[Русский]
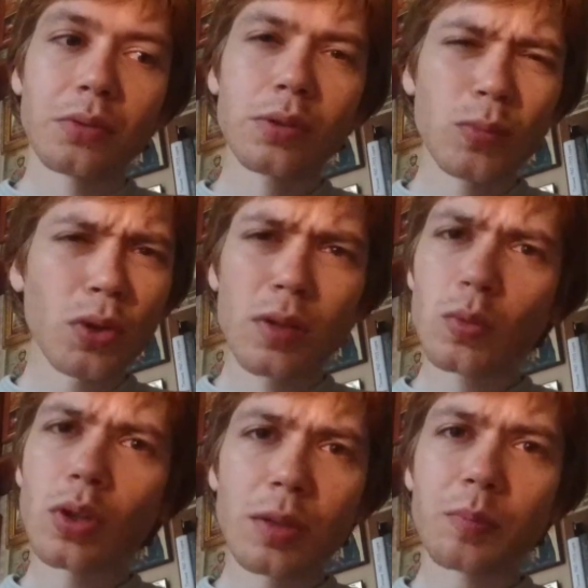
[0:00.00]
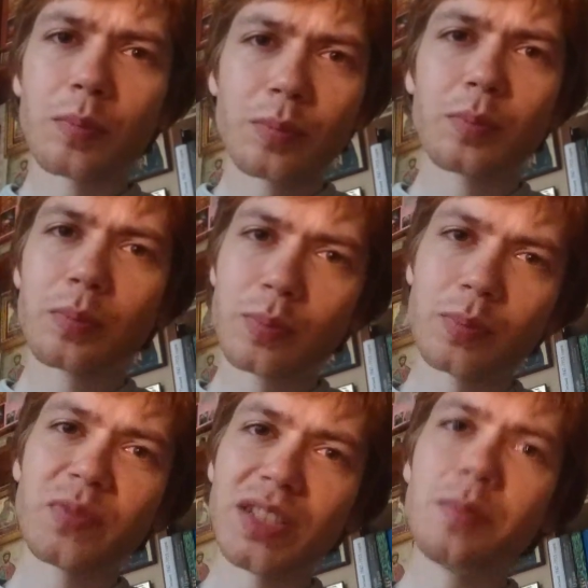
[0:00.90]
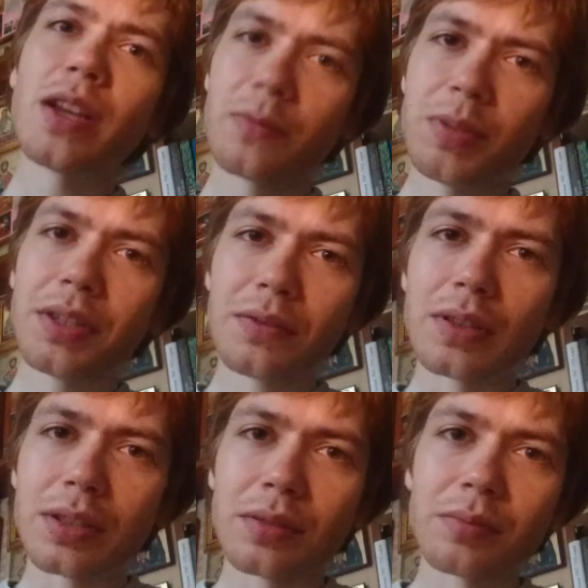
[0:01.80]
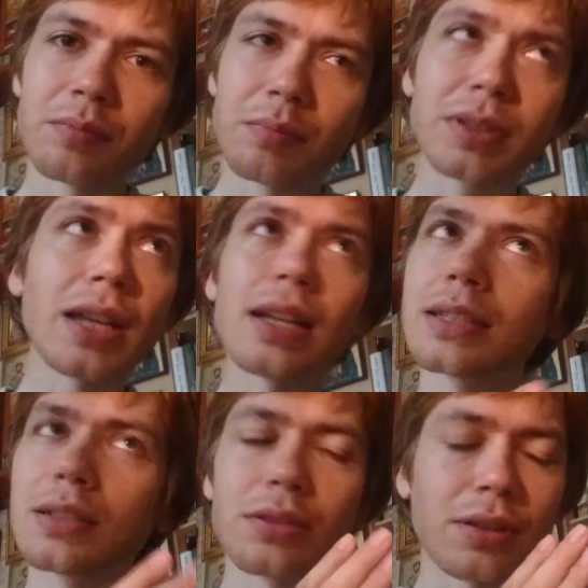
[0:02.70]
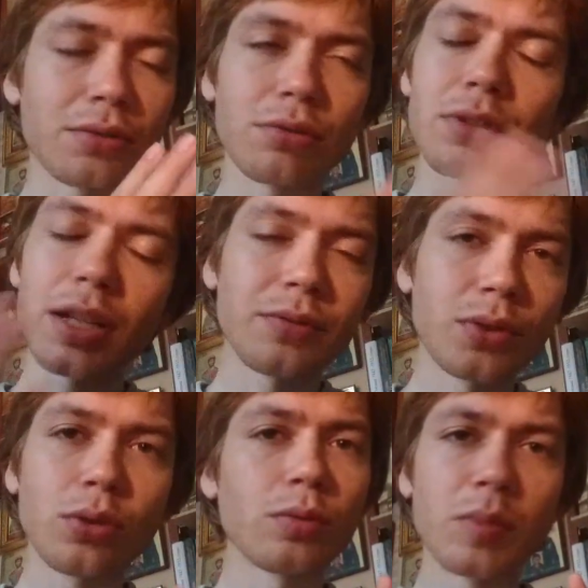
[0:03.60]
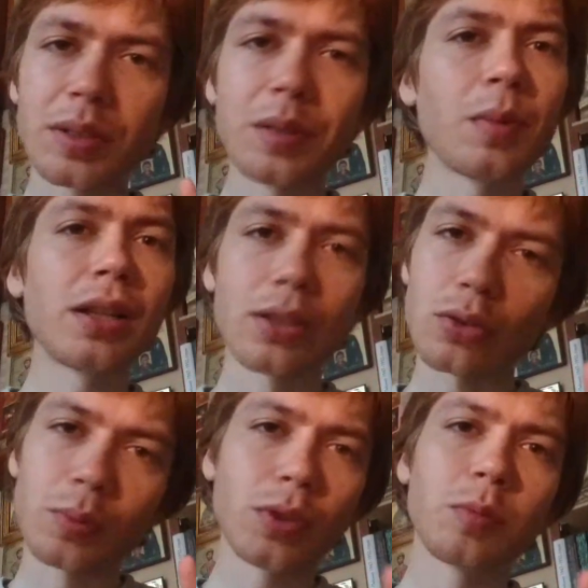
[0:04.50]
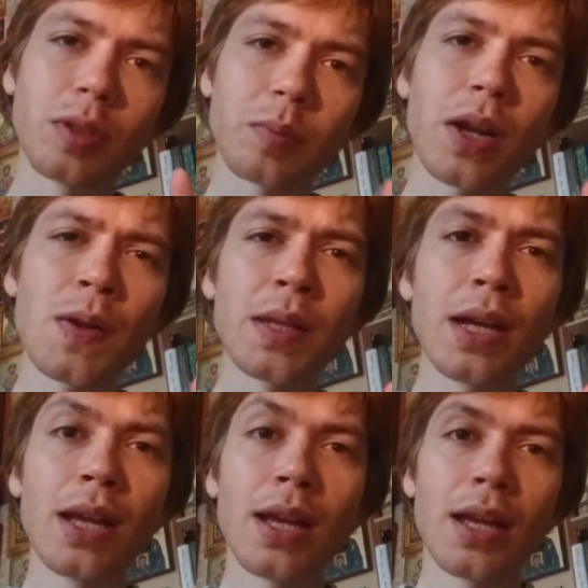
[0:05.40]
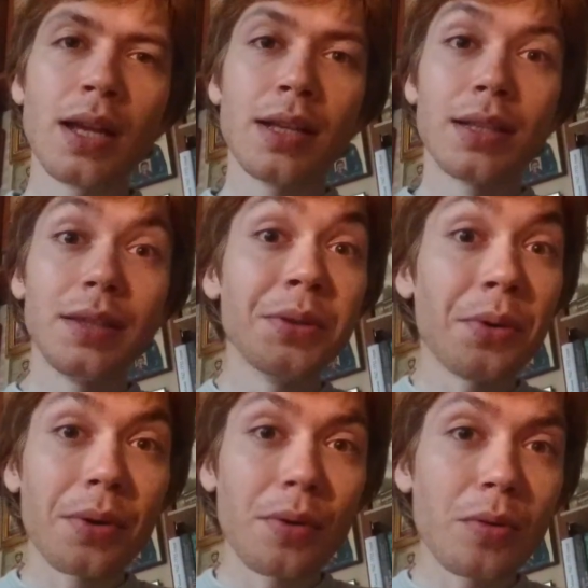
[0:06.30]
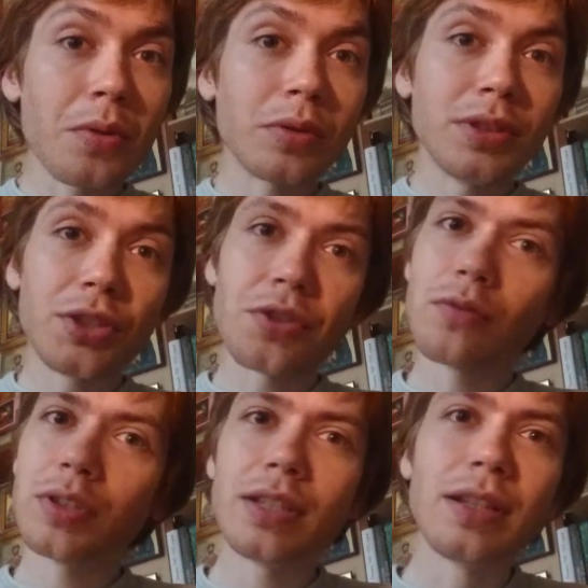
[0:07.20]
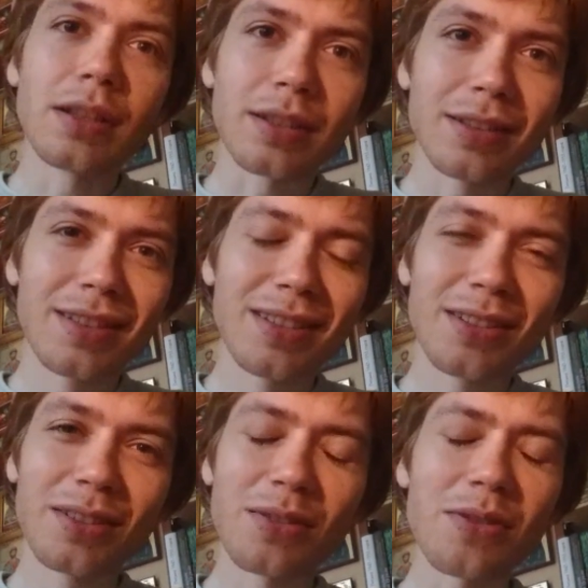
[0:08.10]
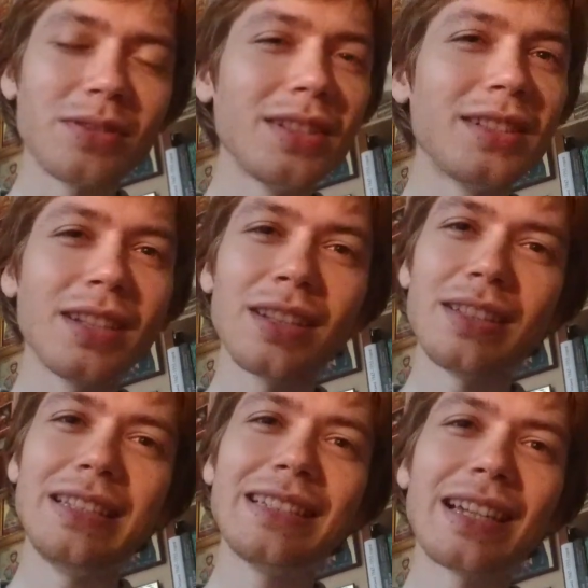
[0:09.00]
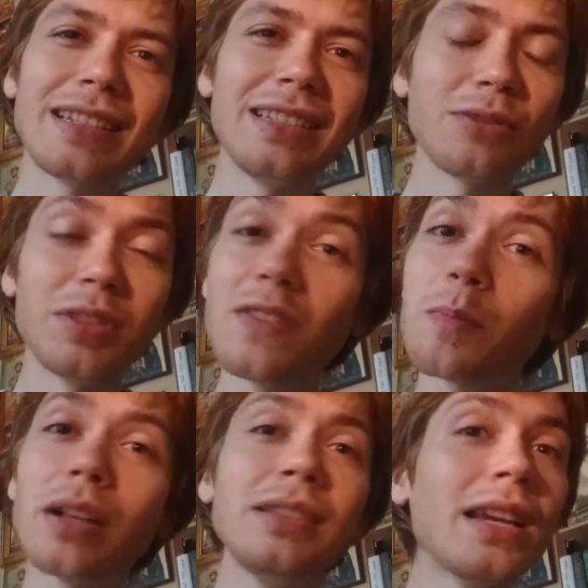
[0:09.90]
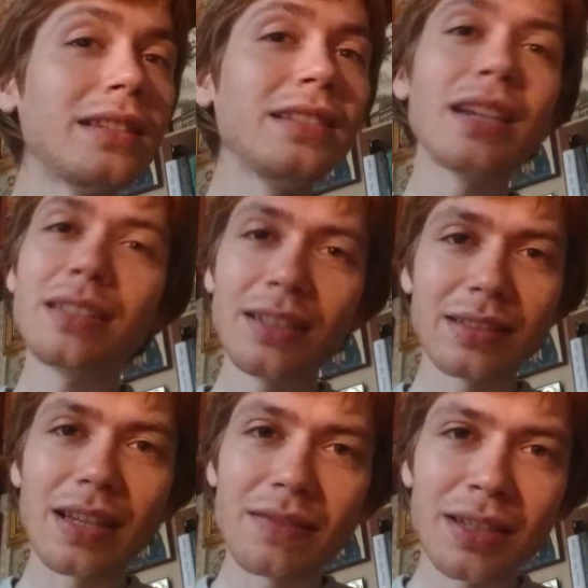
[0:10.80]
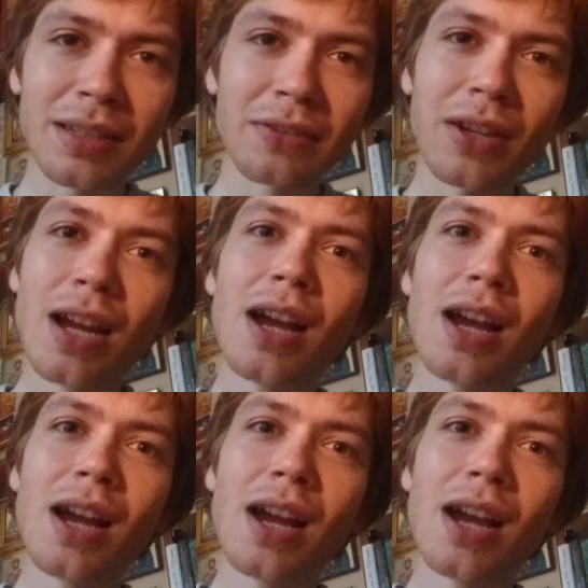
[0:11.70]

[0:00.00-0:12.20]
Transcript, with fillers: Он много-много в себя впитывает, пытается разузнать все максимально, чтобы все было правильно, но он ничего не делает. Он не делает никаких, он не выполняет никаких советов,